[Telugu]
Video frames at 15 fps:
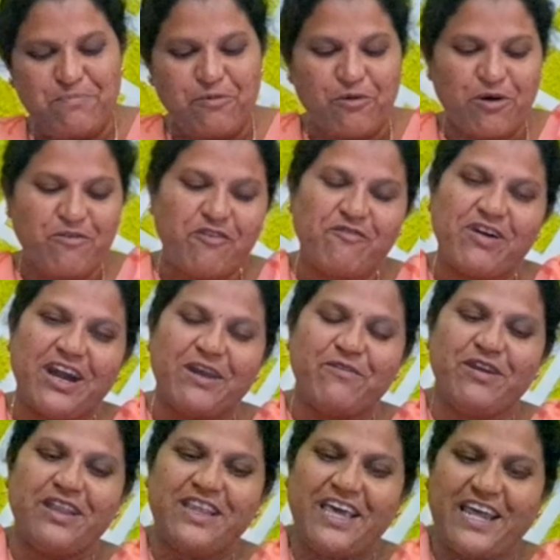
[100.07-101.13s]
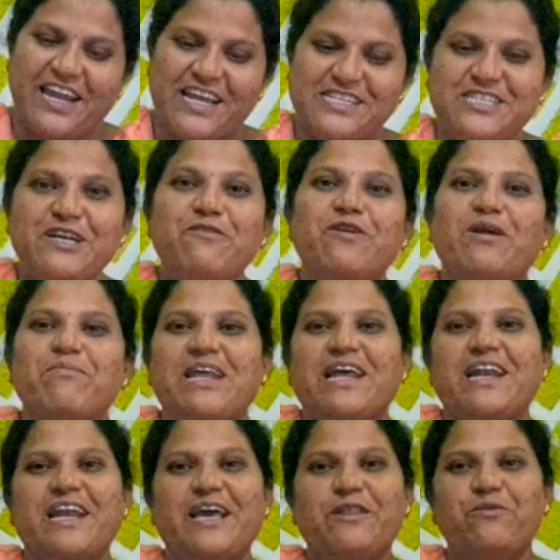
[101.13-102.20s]
పూర్వం వాళ్ళకున్నంత ఎనర్జీ కూడా
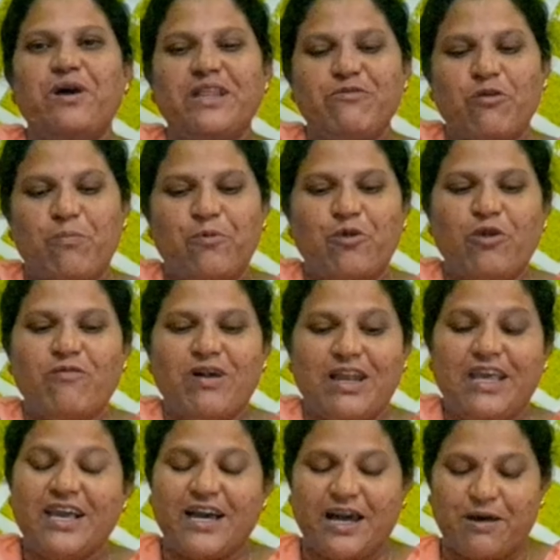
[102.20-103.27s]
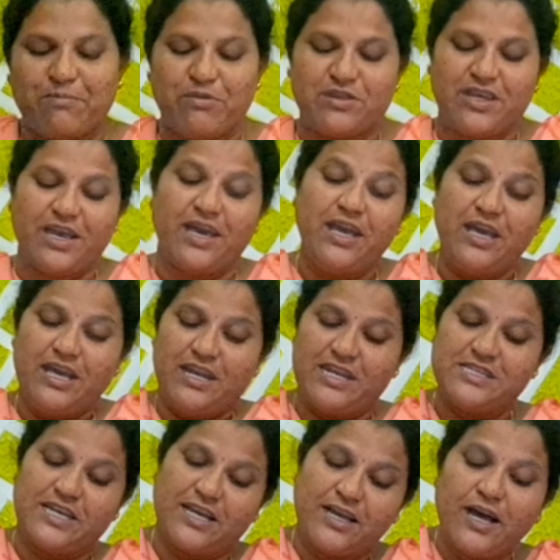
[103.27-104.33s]
మనకు లేదు అది ఒప్పుకోవాలి కాకపోతే
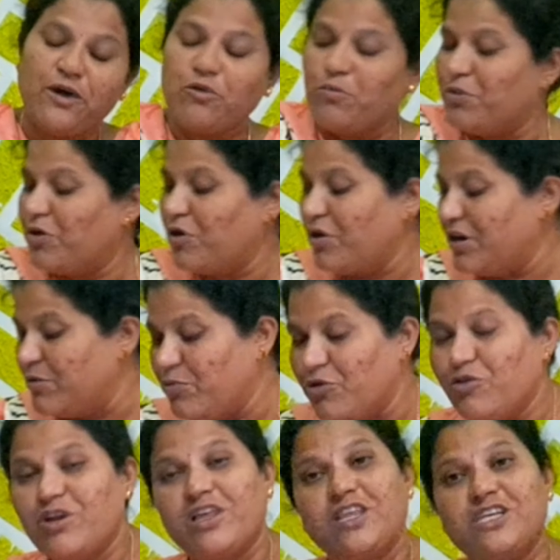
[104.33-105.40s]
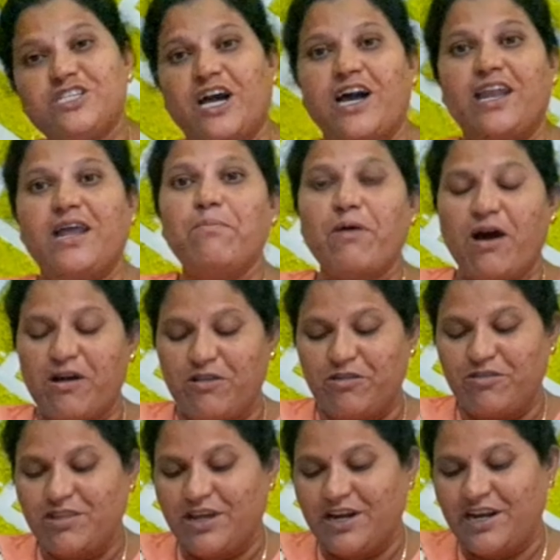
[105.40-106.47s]
నిజంగా రుబ్రోలో రుబ్బుకున్నది చాలా
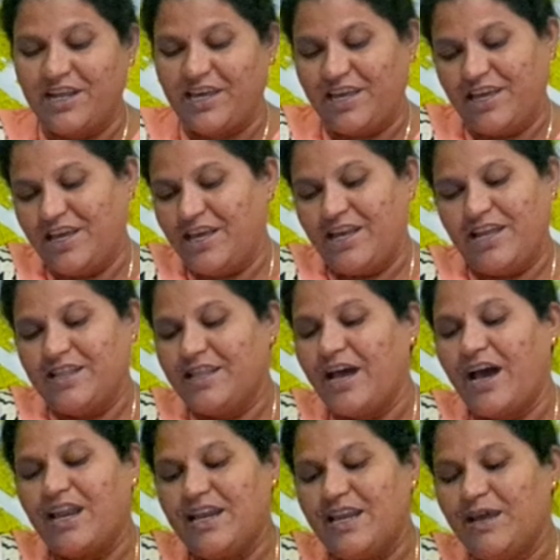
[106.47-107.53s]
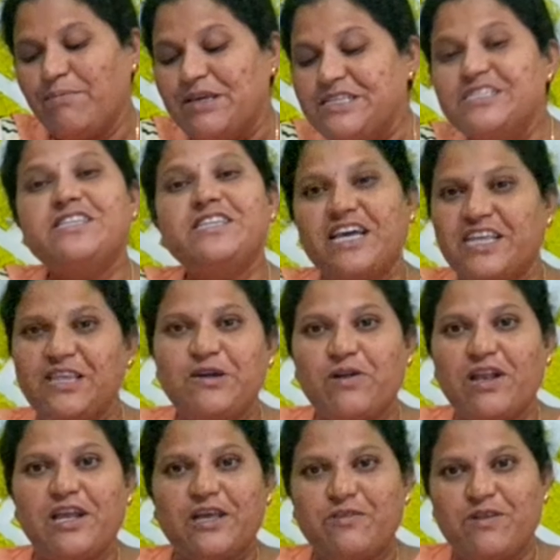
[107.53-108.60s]
బాగుంటుందండి దాన్ని మించింది ఏది
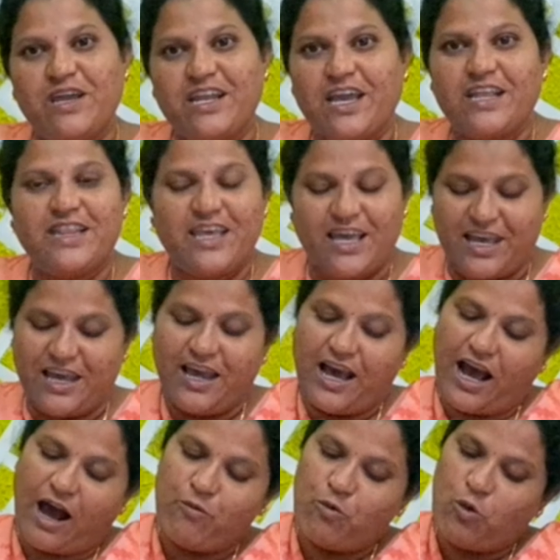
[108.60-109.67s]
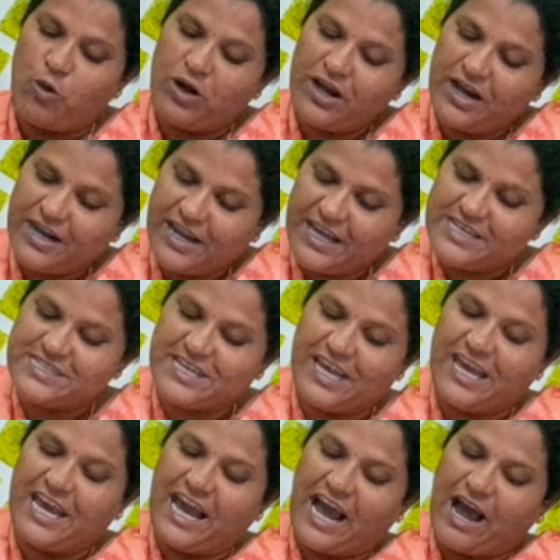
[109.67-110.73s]
కూడా లేదు నేనైతే ఆ ఓల్డెన్
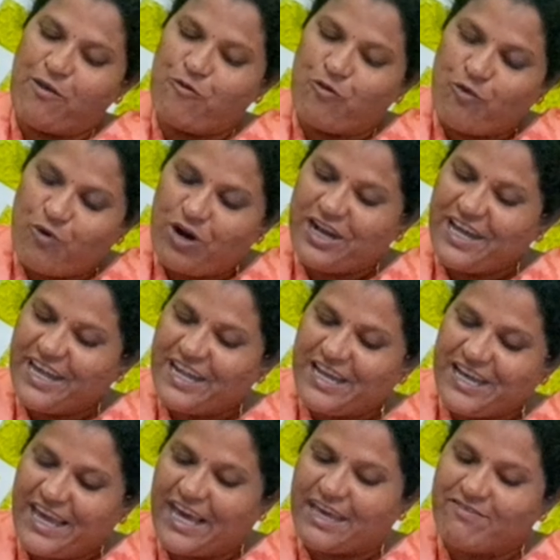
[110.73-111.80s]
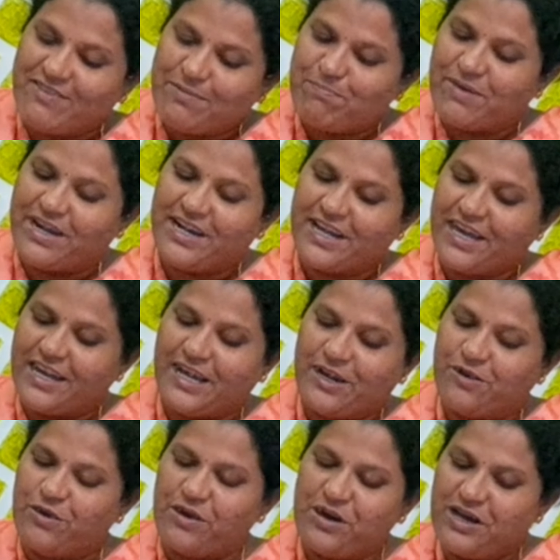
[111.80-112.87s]
డేస్కి ఆ ఓల్డెన్ ఎక్విప్మెంట్కే
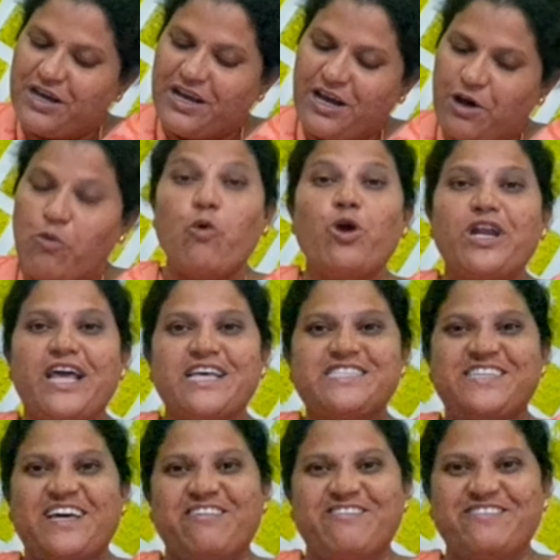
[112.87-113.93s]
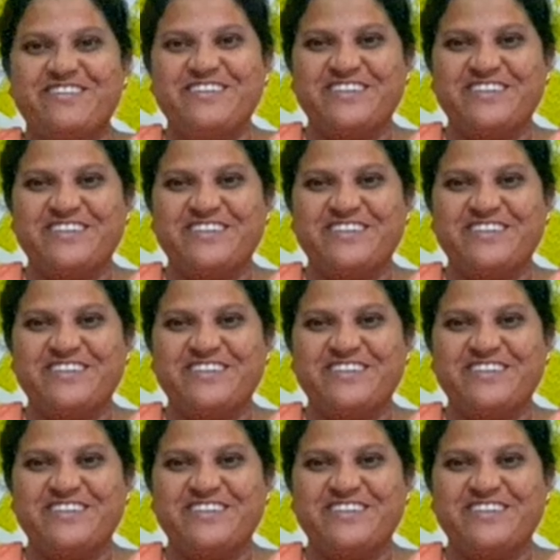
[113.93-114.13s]
నేను ఓటేస్తాను